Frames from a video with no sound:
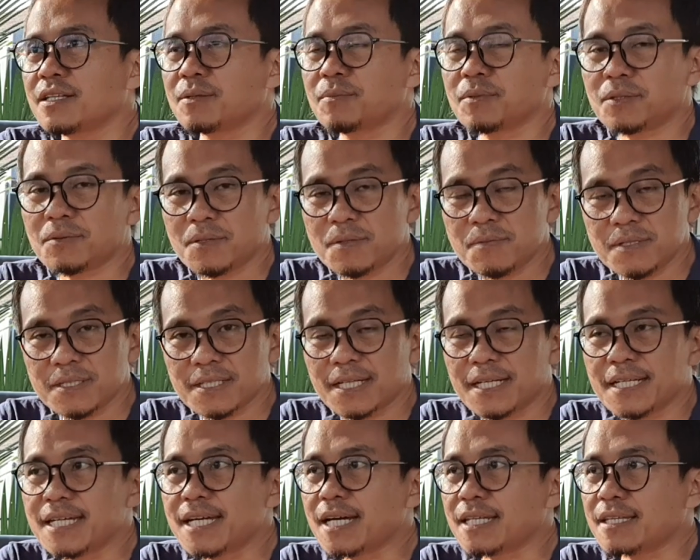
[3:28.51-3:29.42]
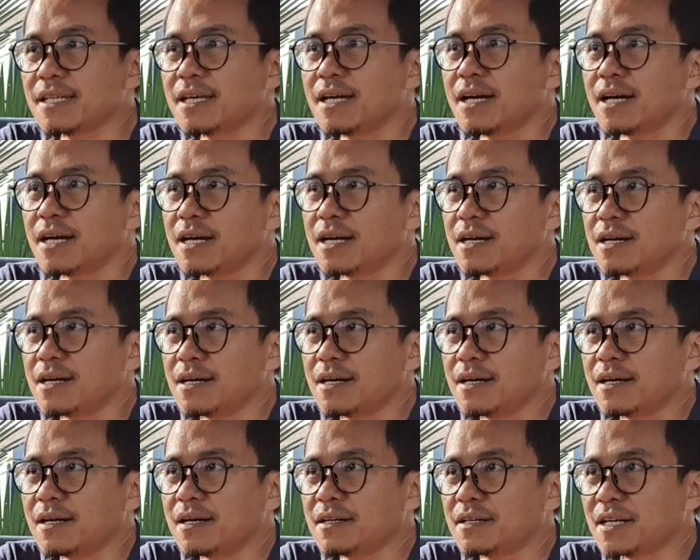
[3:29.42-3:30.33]
Teman-teman bisa lihat
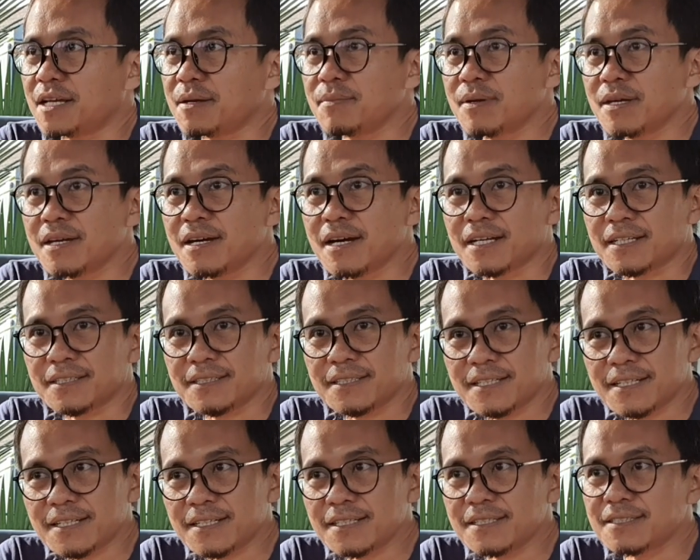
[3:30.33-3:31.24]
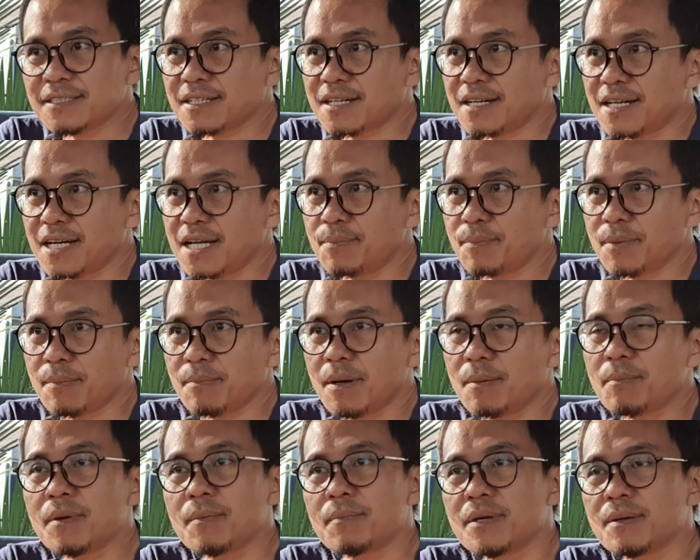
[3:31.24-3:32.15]
uh, Remy Garner sekarang
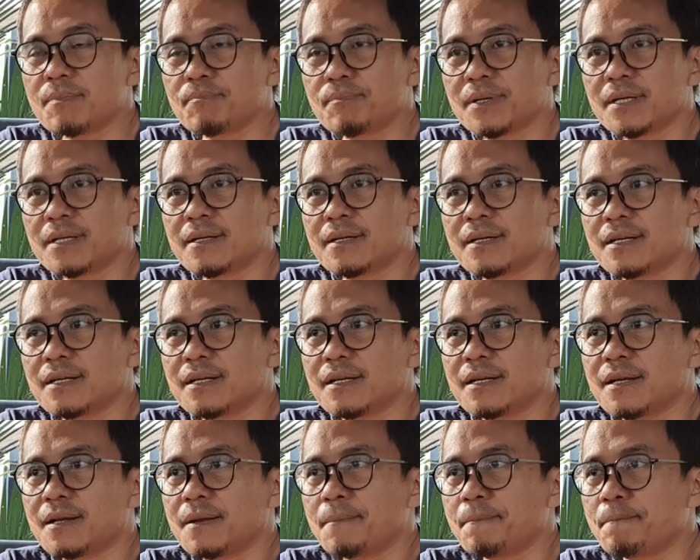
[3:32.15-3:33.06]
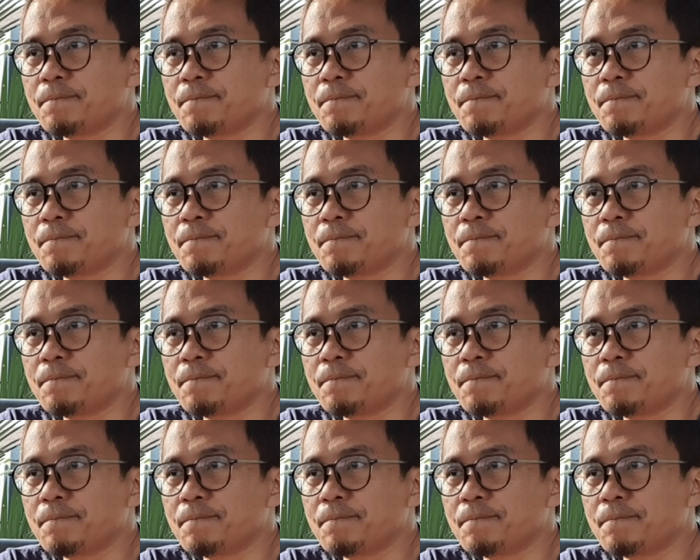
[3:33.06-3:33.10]
memang memimpin